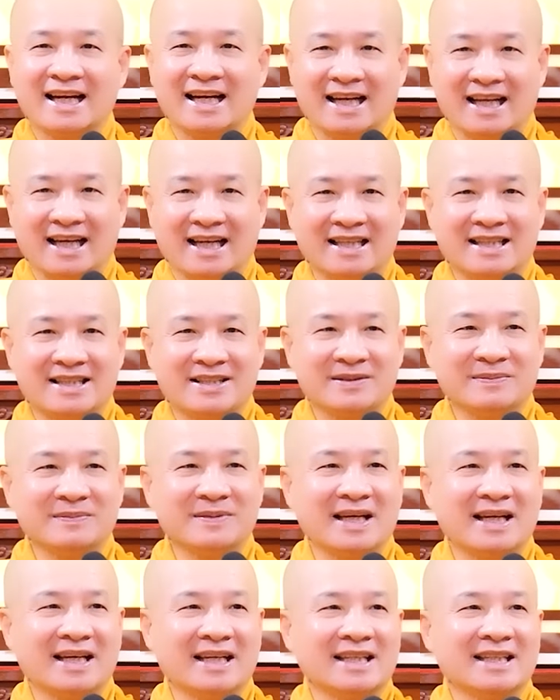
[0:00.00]
là
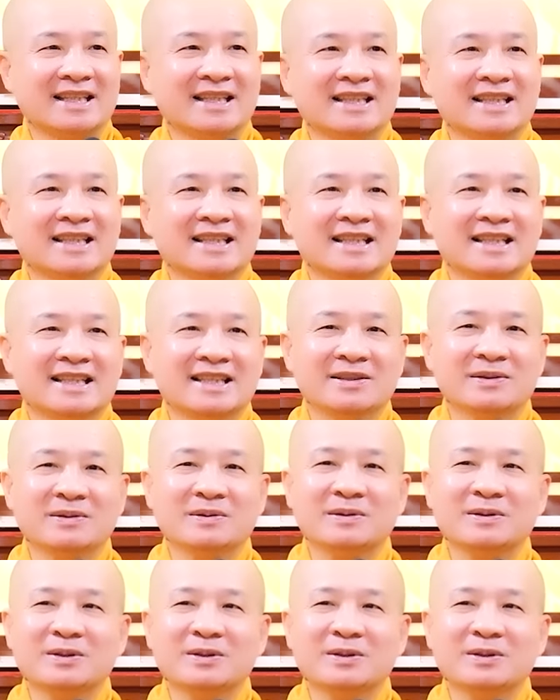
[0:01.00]
chúng ta nếu